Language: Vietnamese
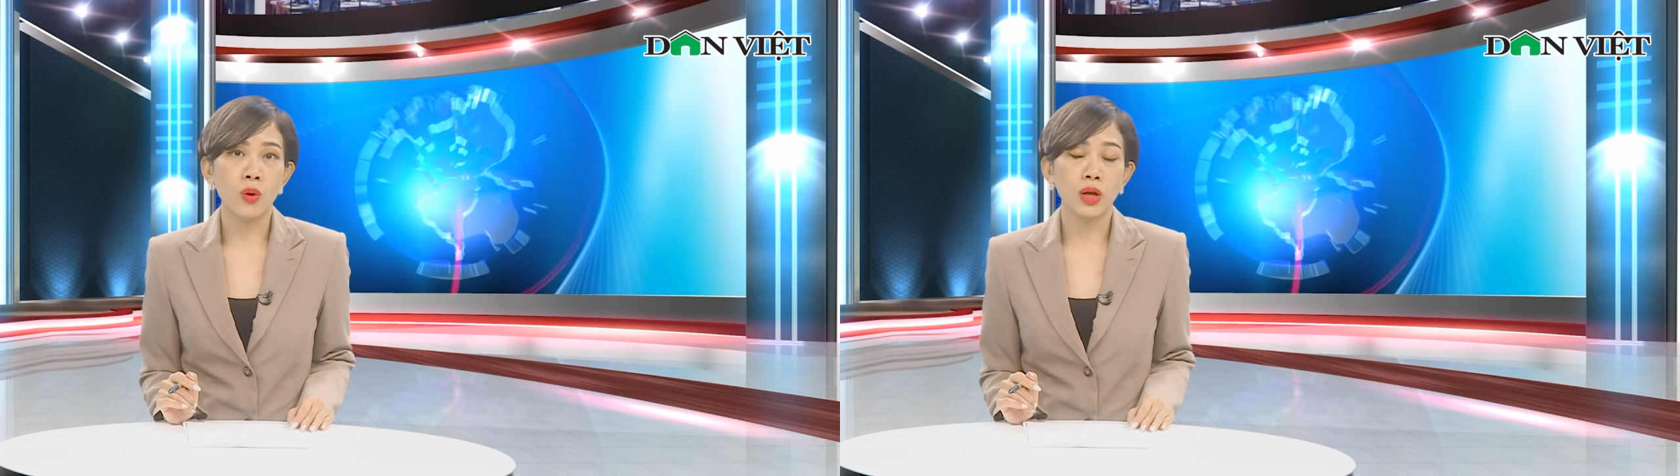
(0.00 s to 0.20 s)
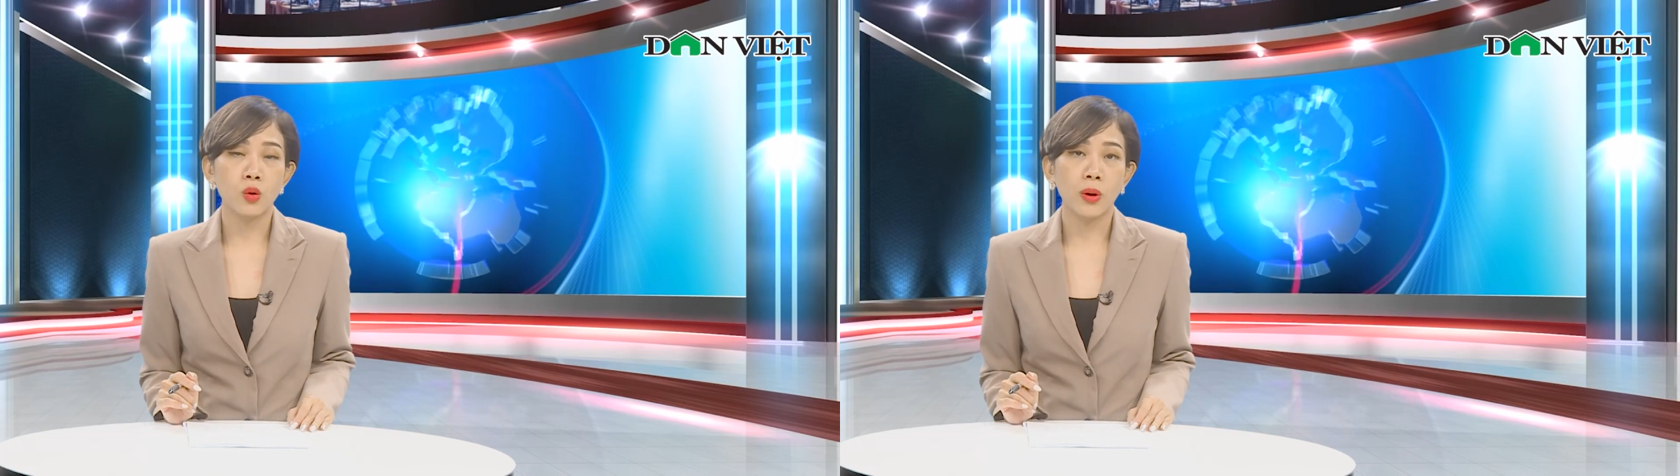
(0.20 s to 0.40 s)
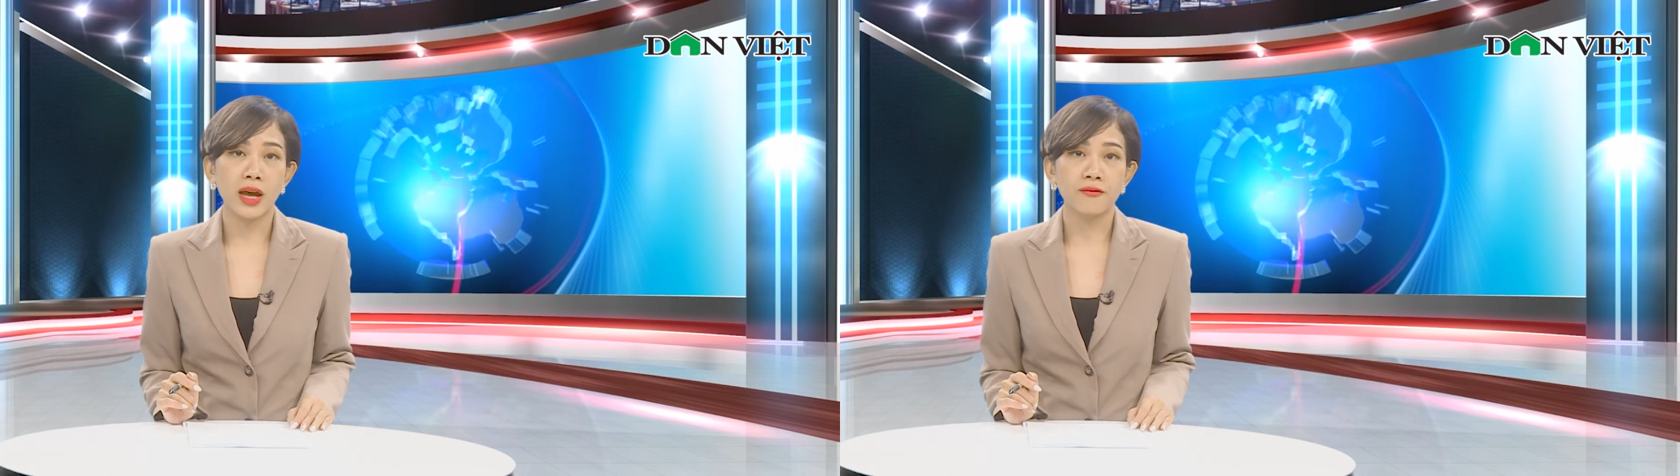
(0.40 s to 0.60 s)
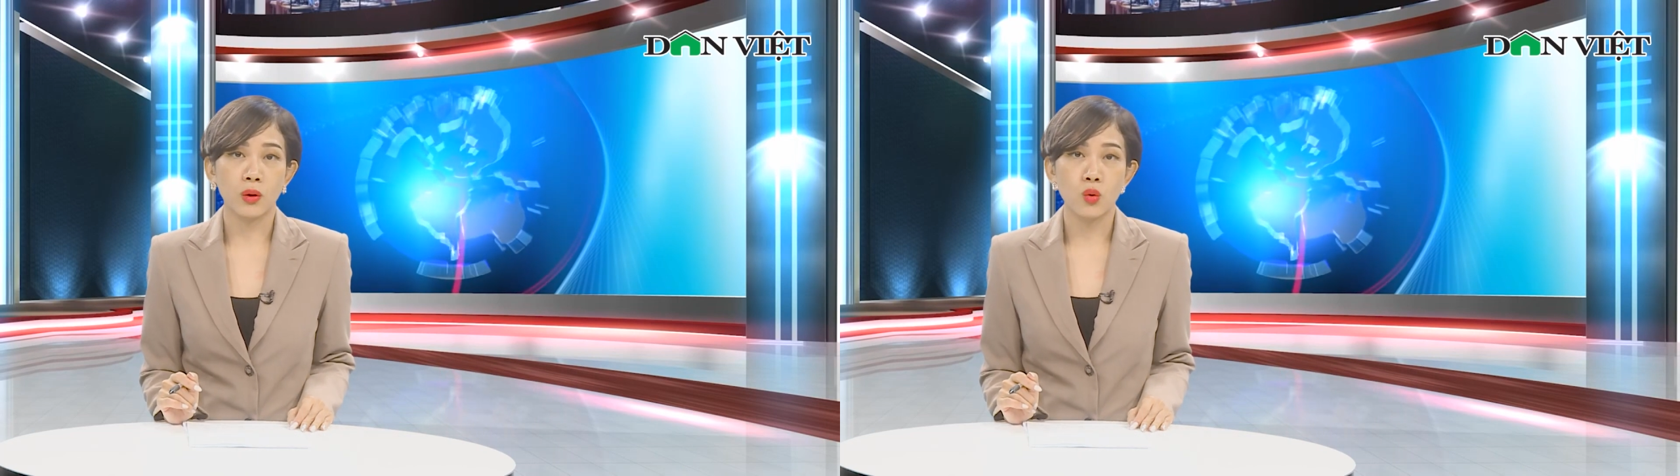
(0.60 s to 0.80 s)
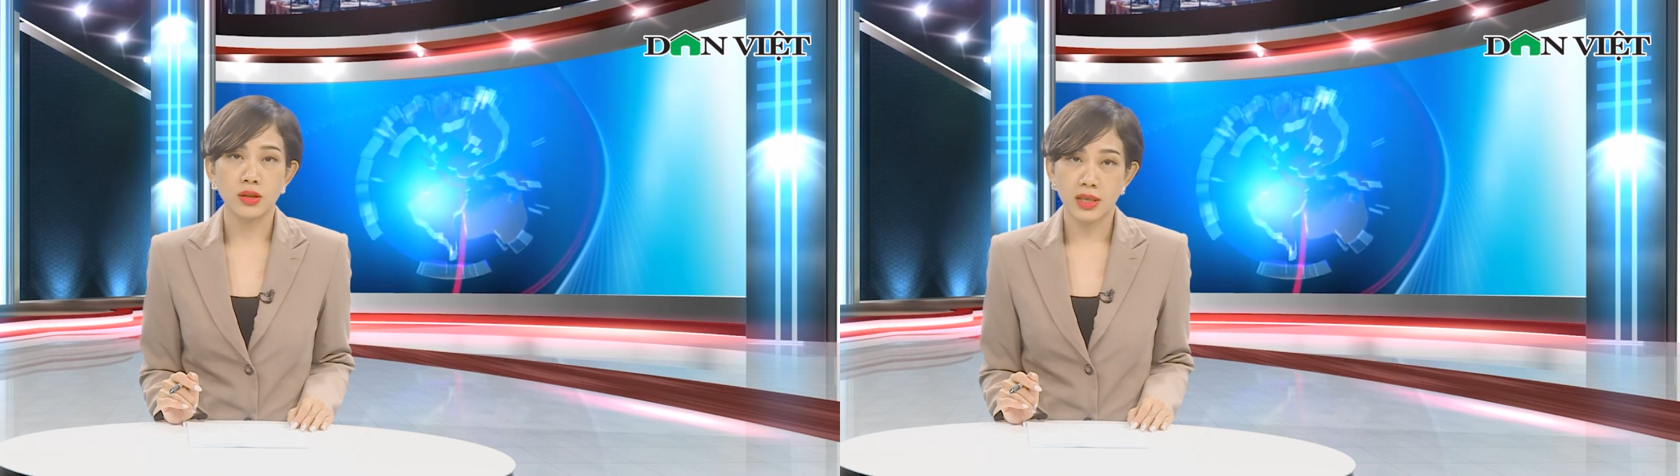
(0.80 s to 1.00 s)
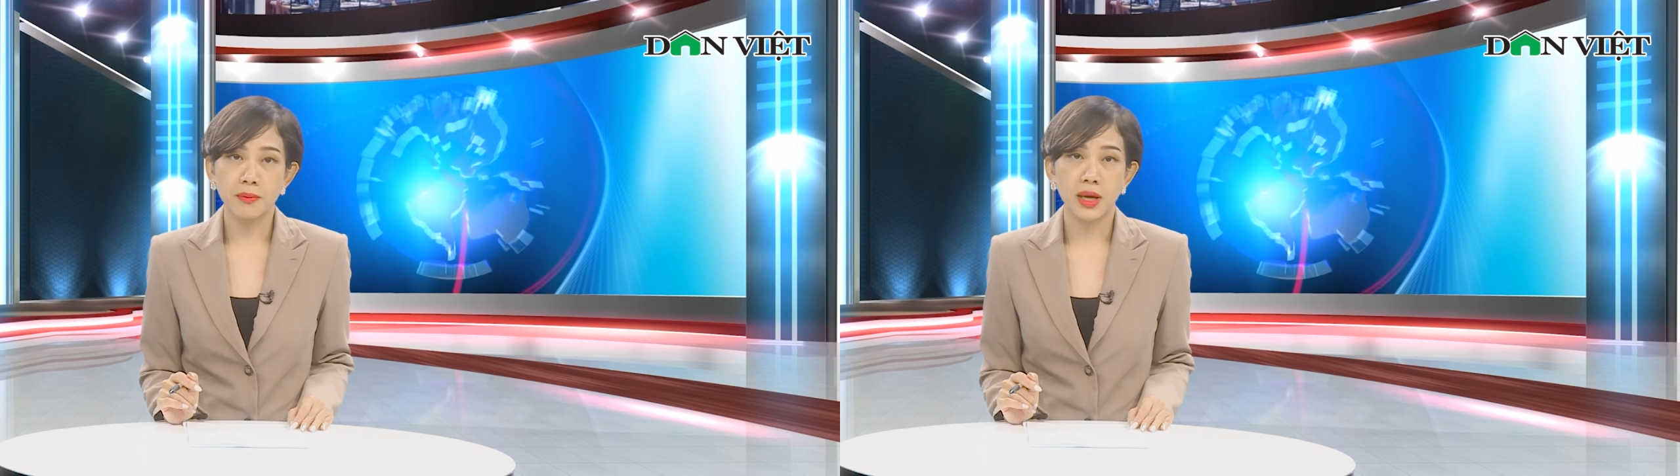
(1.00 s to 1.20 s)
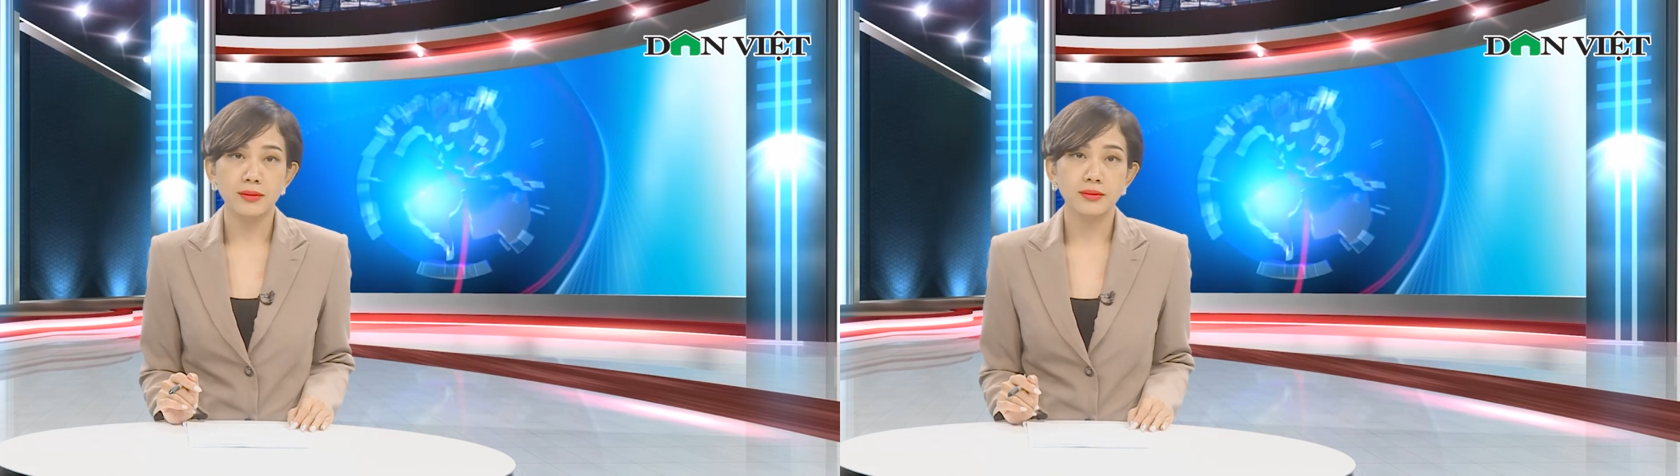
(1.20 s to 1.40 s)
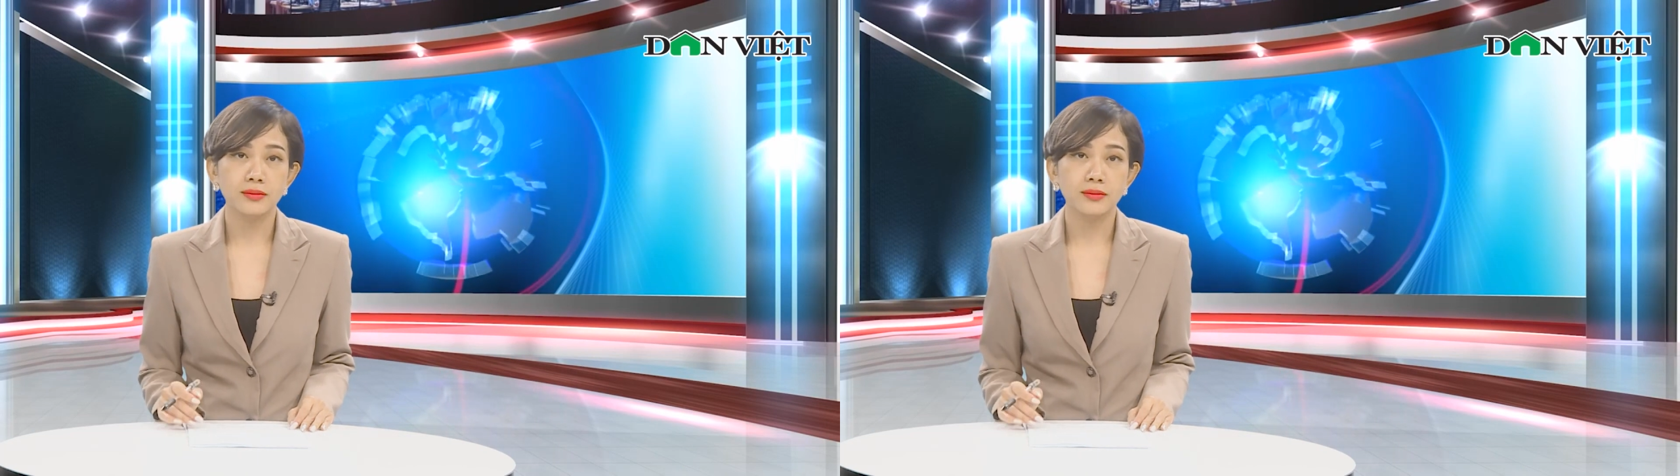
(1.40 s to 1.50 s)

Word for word: quan công an vào cuộc xác minh.